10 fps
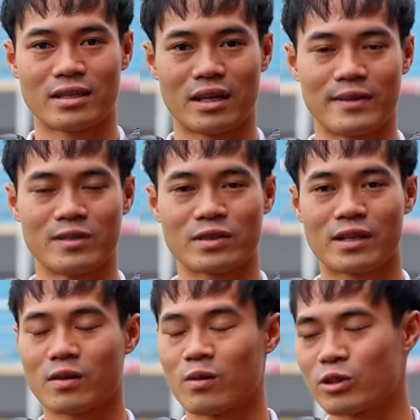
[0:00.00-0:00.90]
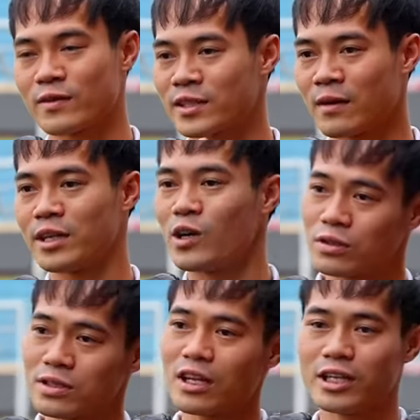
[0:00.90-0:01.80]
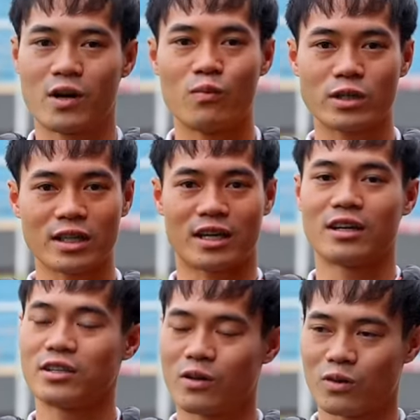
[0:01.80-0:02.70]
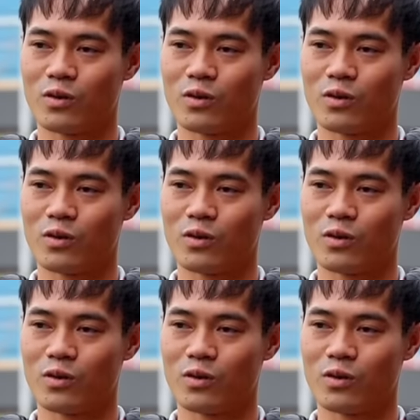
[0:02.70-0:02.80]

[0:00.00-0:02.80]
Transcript: Tại vì dù sao câu lạc bộ Thép Xanh Nam Định đầu tư rất là nhiều, mua tất cả các nhiều cầu